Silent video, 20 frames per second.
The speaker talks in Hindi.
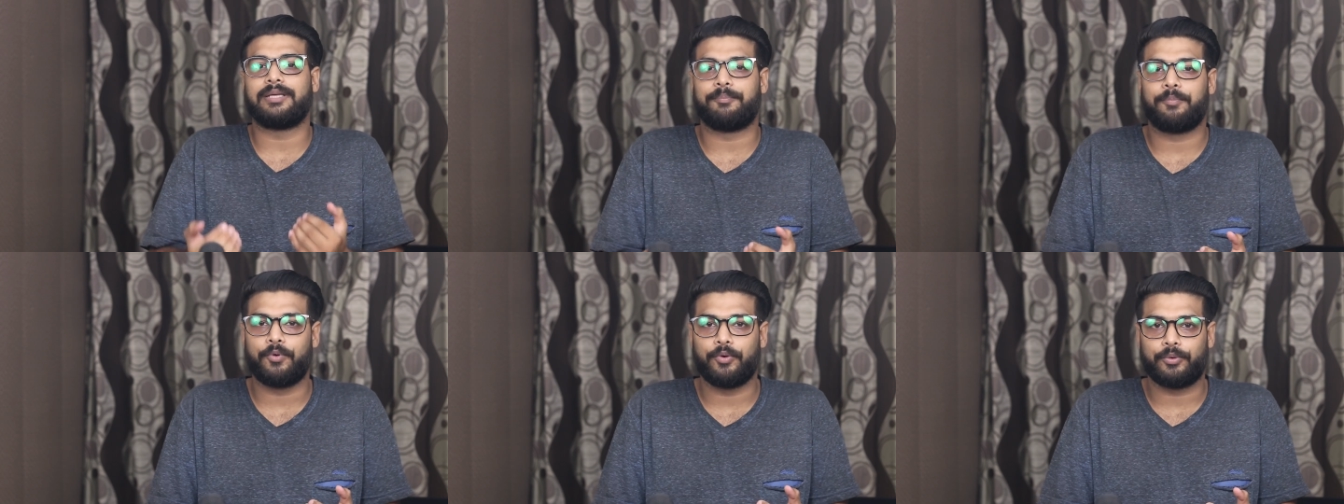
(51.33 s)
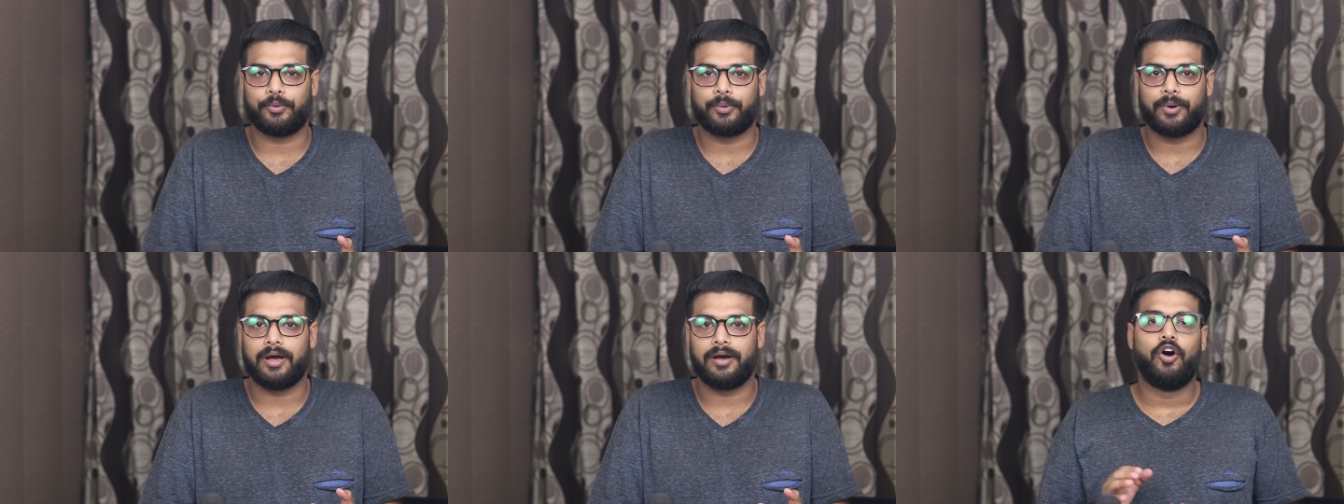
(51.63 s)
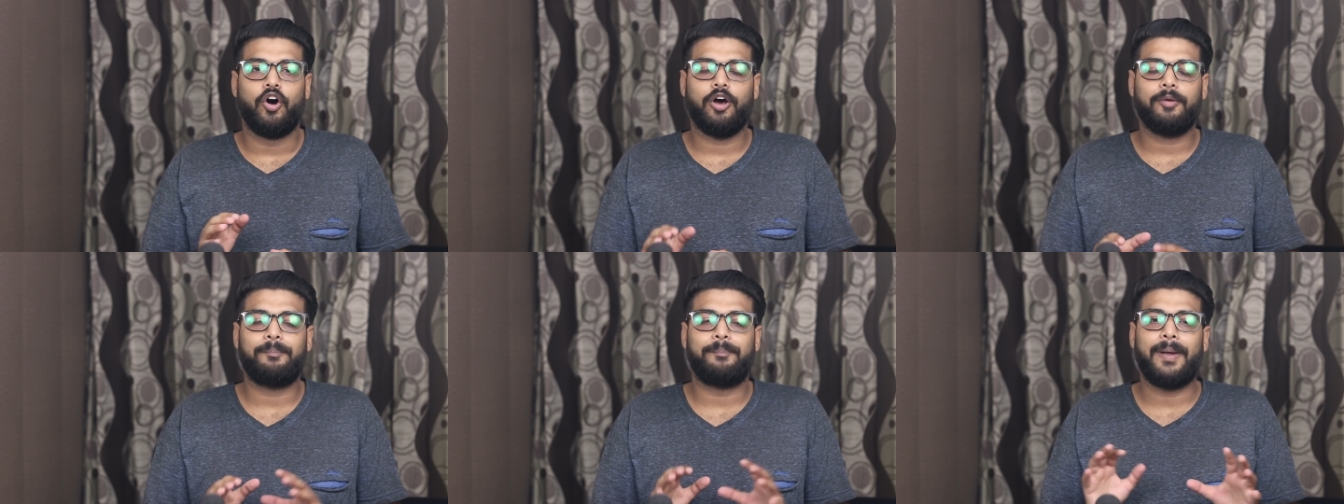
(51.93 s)
सपोर्ट होगा
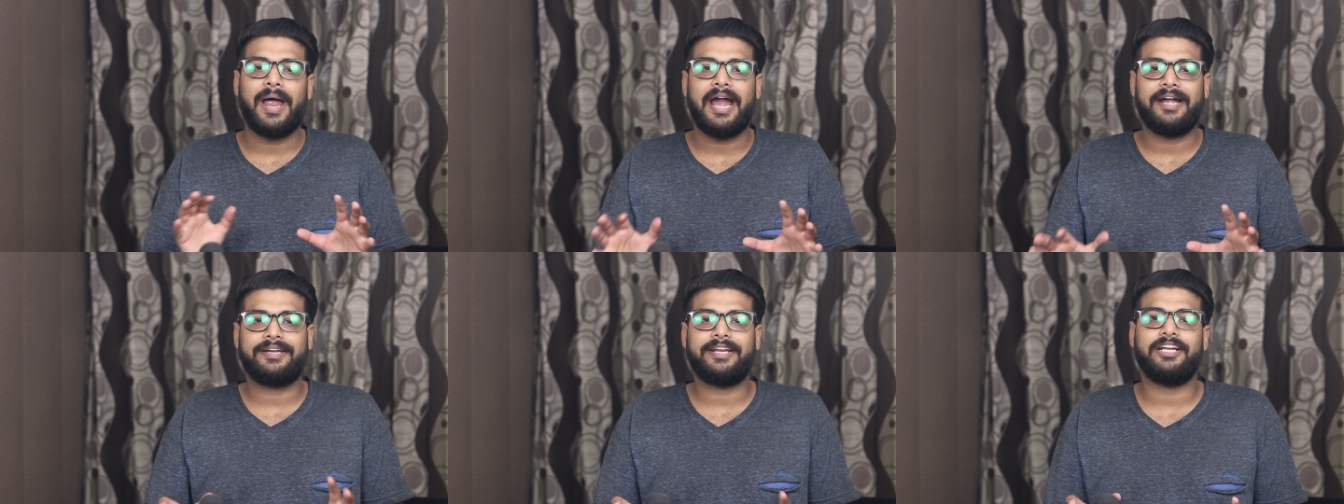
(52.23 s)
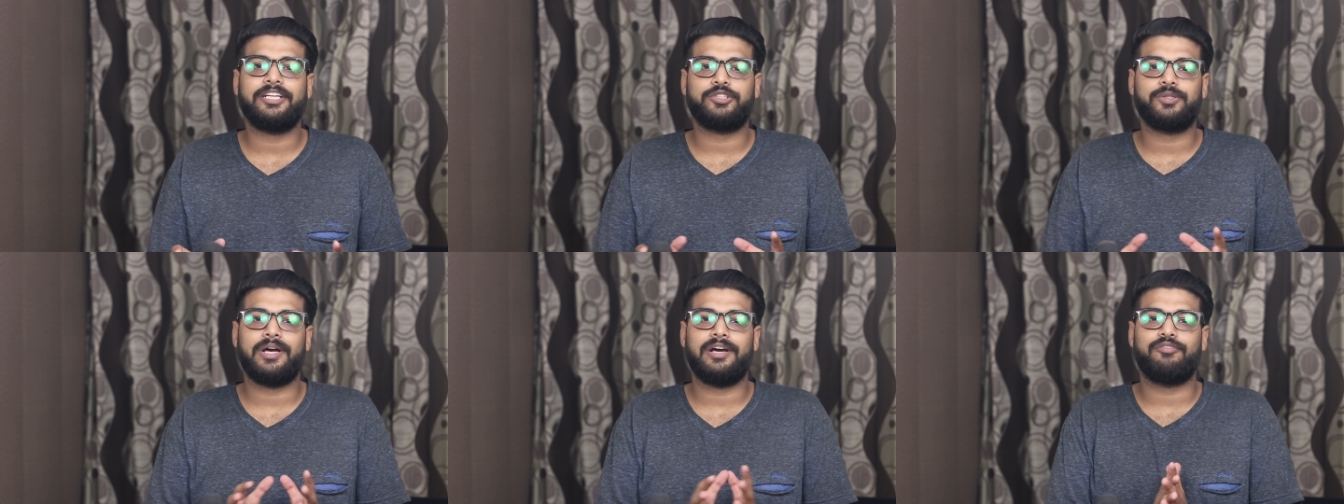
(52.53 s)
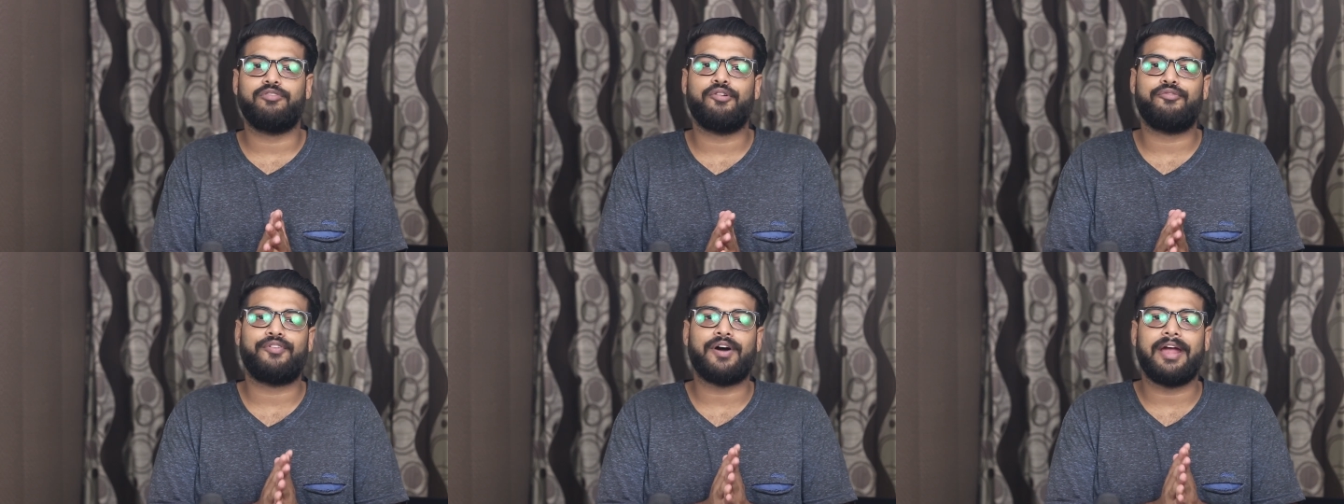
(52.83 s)
और बैटरी जो है
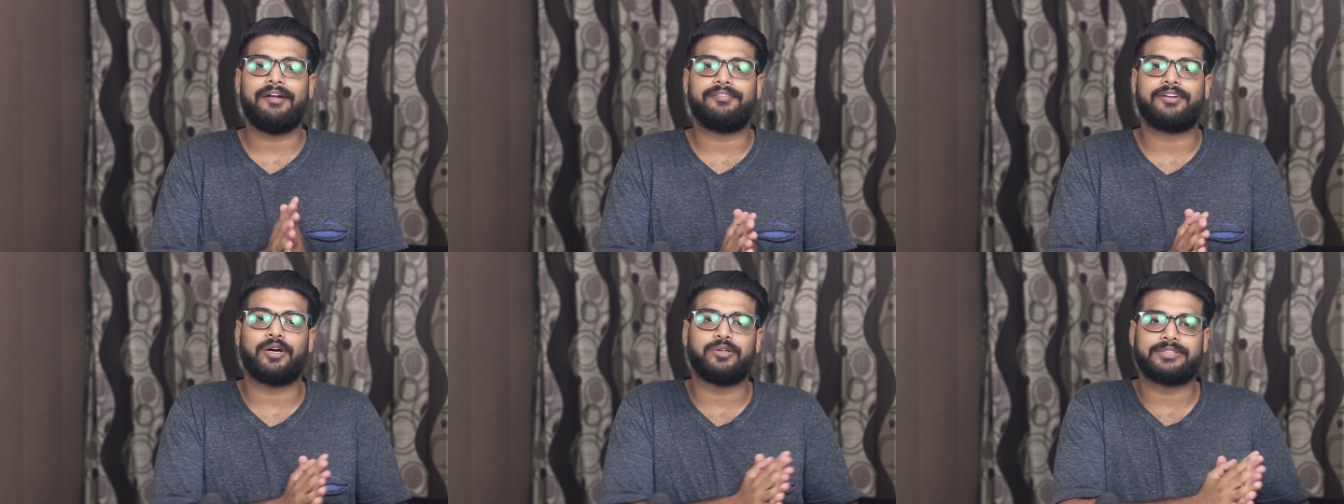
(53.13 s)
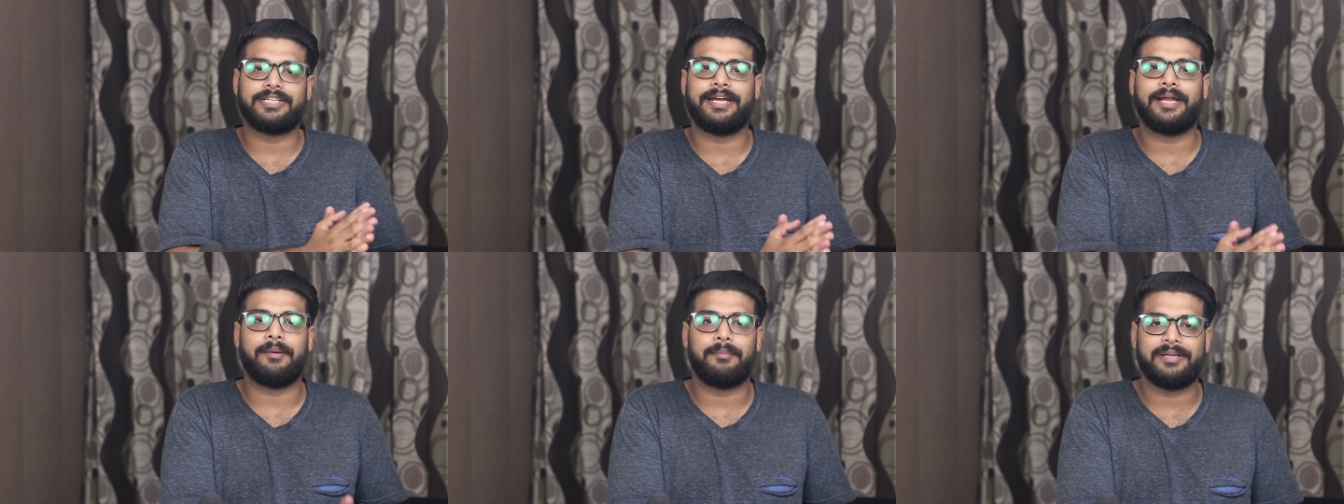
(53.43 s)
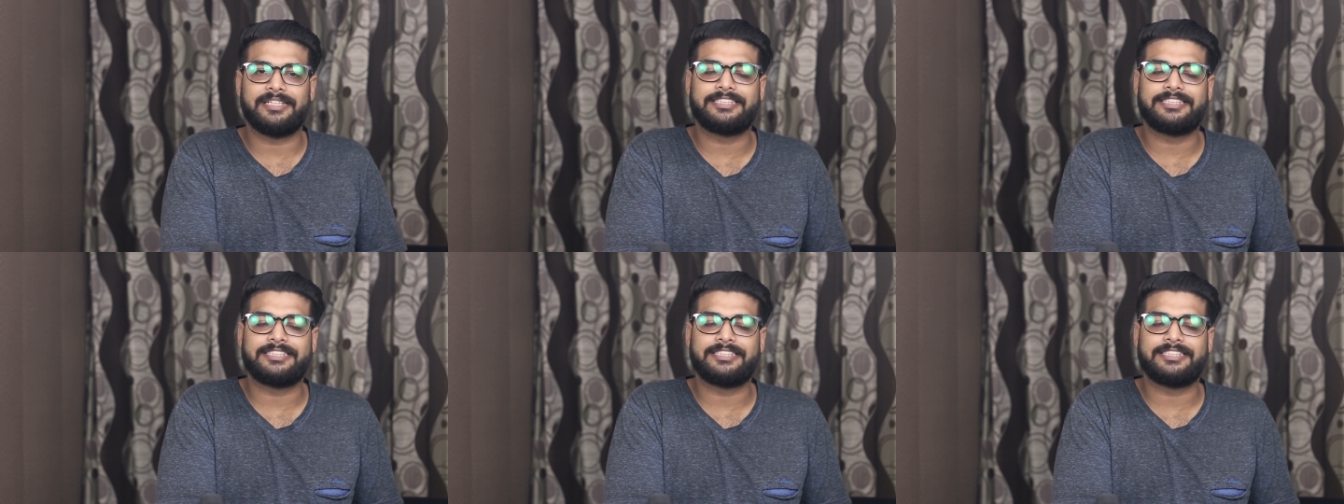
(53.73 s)
वो फाइव थाउजेंड